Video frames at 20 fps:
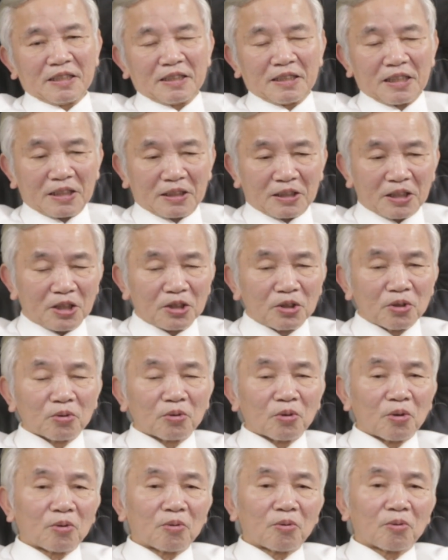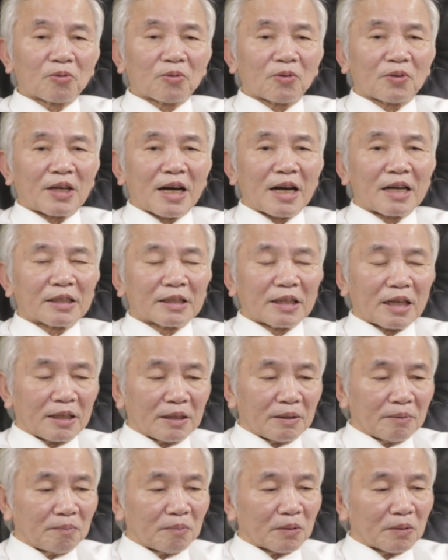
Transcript: đợt tới chúng tôi cũng còn đang nhận